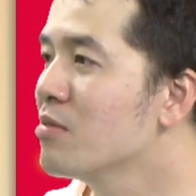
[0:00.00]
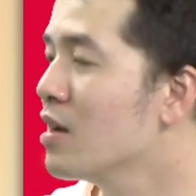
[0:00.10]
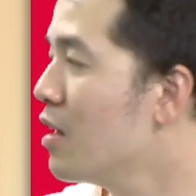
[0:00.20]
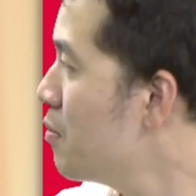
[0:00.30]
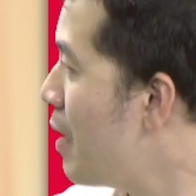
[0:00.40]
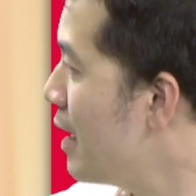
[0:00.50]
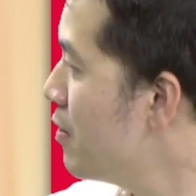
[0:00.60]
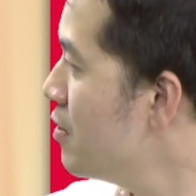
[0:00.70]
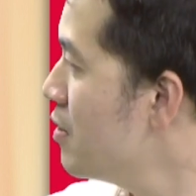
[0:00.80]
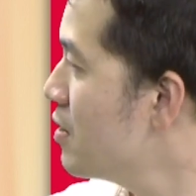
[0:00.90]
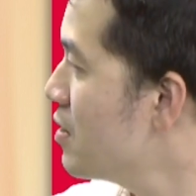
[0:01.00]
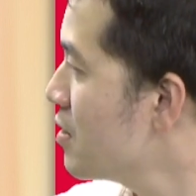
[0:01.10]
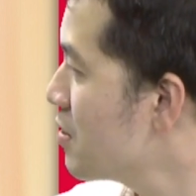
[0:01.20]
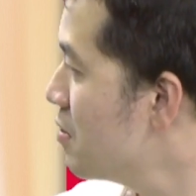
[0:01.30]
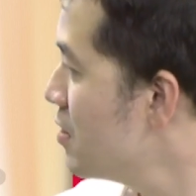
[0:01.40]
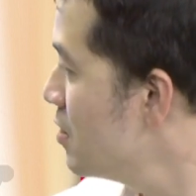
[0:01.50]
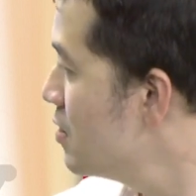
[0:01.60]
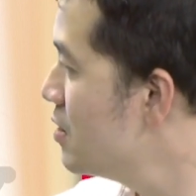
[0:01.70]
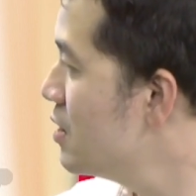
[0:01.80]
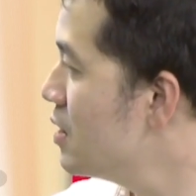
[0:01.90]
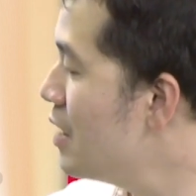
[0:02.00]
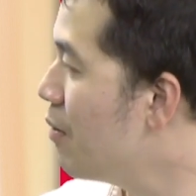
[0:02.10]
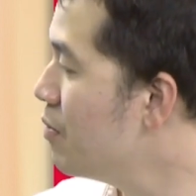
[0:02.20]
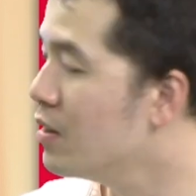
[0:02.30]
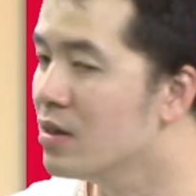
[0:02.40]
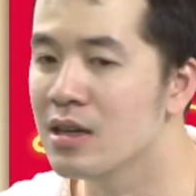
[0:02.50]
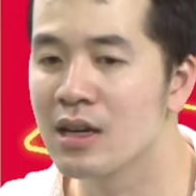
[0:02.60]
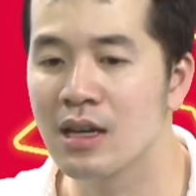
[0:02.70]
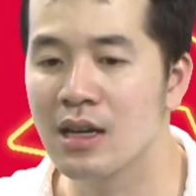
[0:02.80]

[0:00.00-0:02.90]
cũng yeah. có bản uh, của người đóng rồi.